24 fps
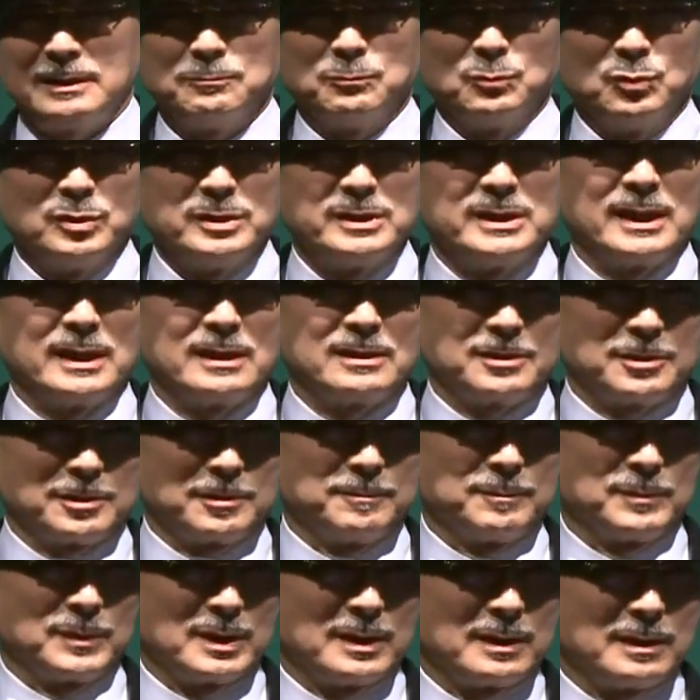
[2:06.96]
tentang
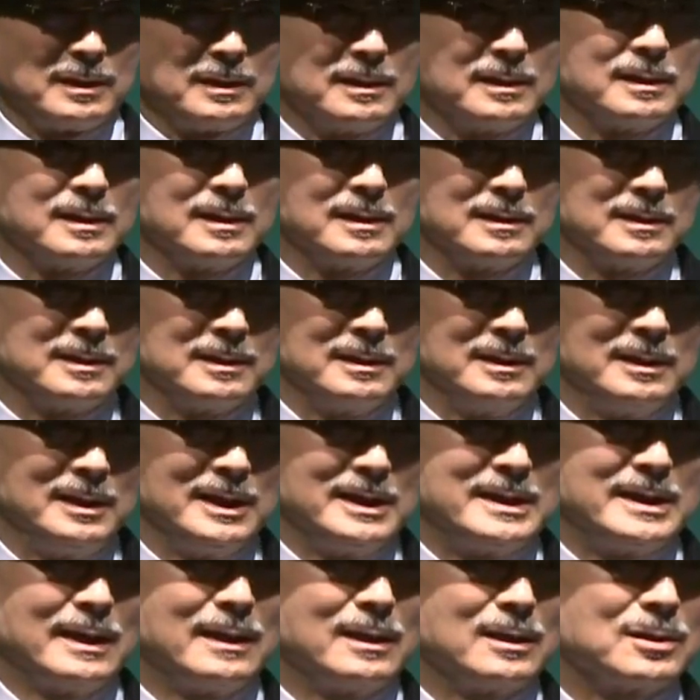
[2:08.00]
mengapa kita
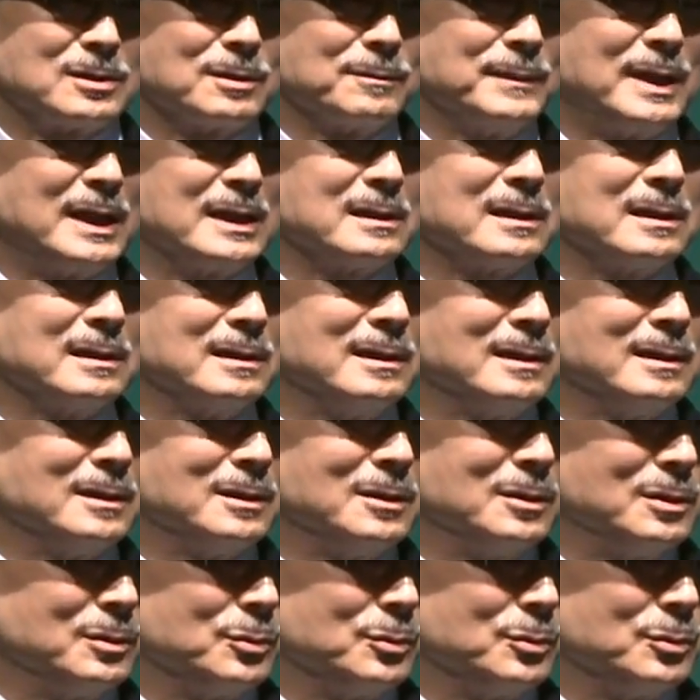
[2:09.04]
memiliki banyak